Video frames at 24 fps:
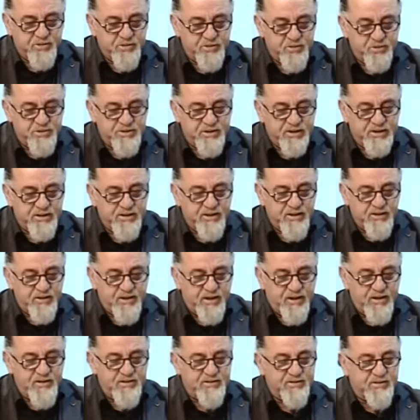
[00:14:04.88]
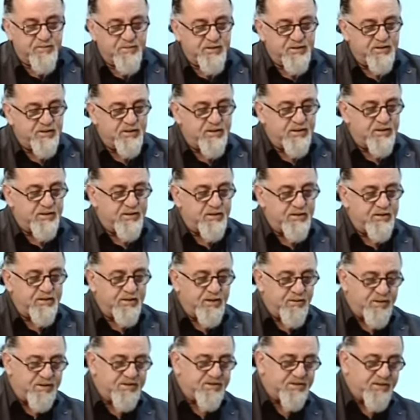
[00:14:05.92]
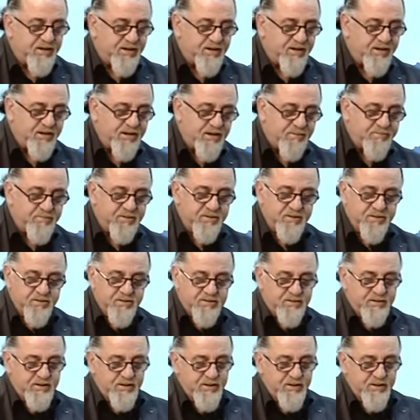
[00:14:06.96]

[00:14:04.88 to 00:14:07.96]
olursak ki aynı zamanda e, MS ile ilgili yaptığınız